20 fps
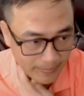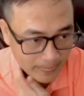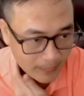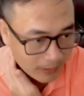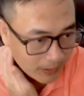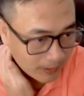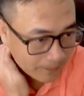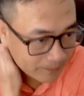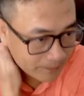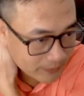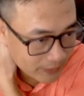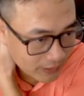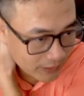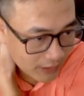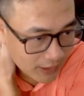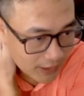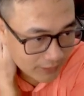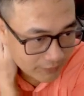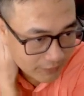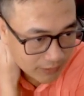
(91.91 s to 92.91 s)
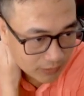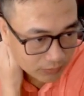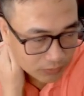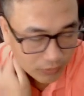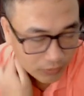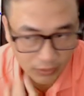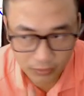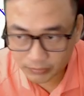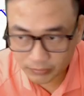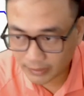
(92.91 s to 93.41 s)
đúng không tiếc là hai phiên đầu
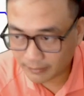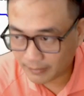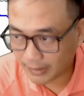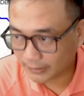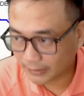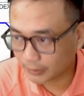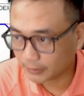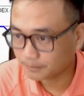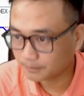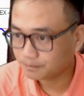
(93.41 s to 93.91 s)
tuần nó không tăng mạnh thôi